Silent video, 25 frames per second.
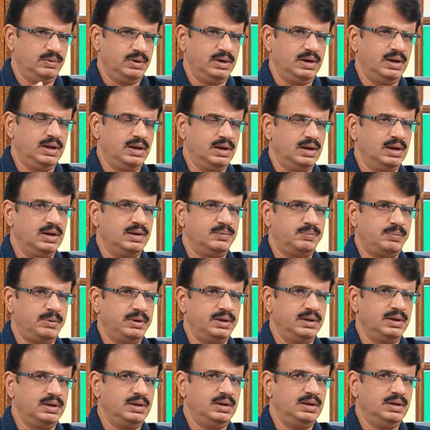ఇవన్నీ
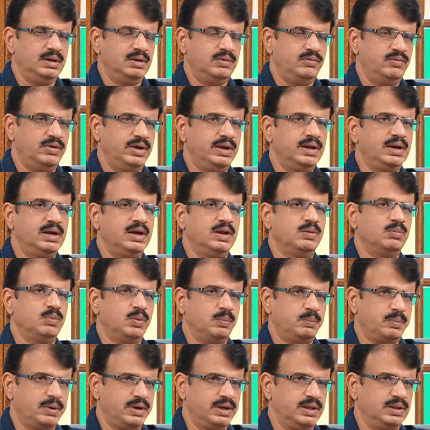కలిపి వెయ్యిన్ని
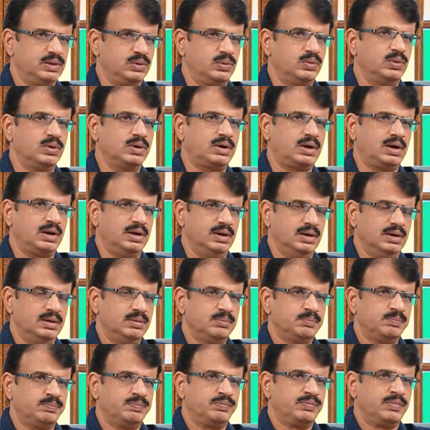ముప్పై ఐదు కోట్ల
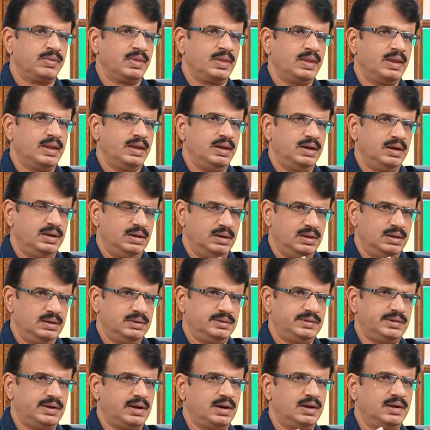
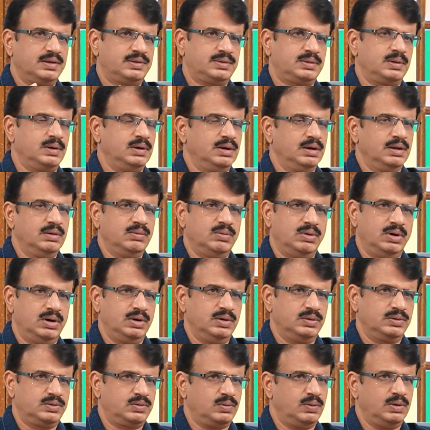చరాస్తుల్ని
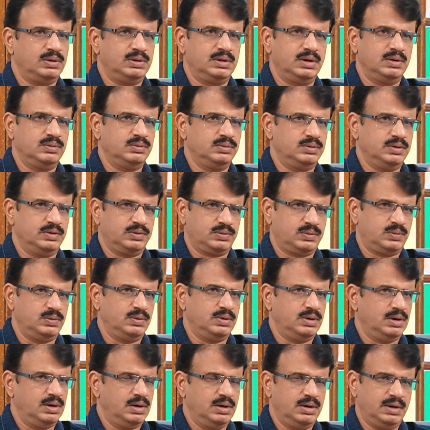వాళ్ళు స్వాధీనం
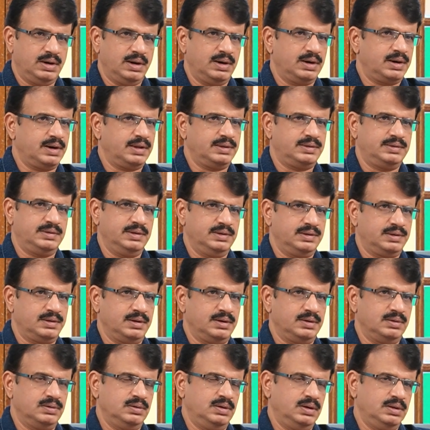చేసుకున్నారు అంటే అటాచ్
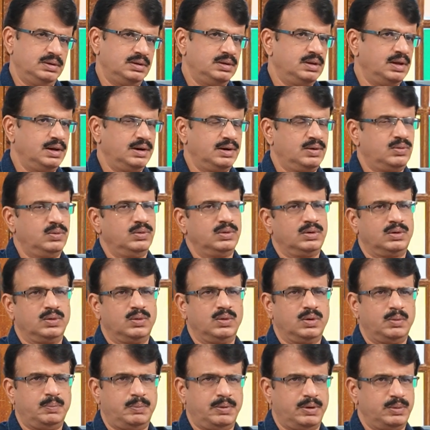చేశారు దాని కోర్టు
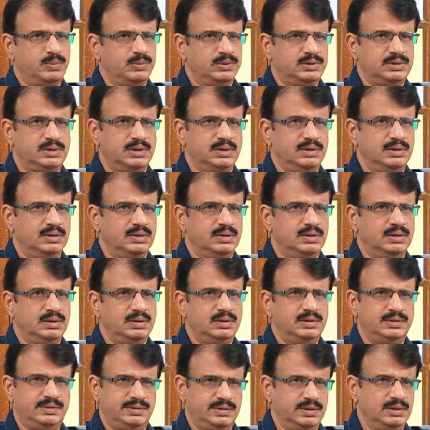కూడా పర్మిషన్
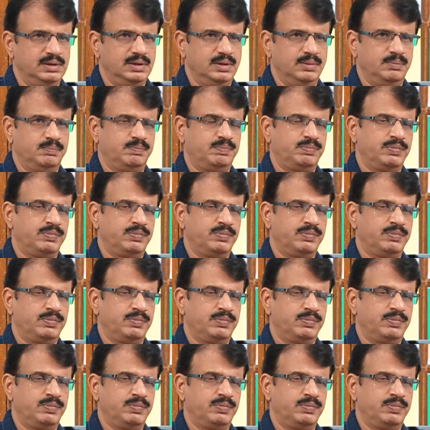ఇచ్చింది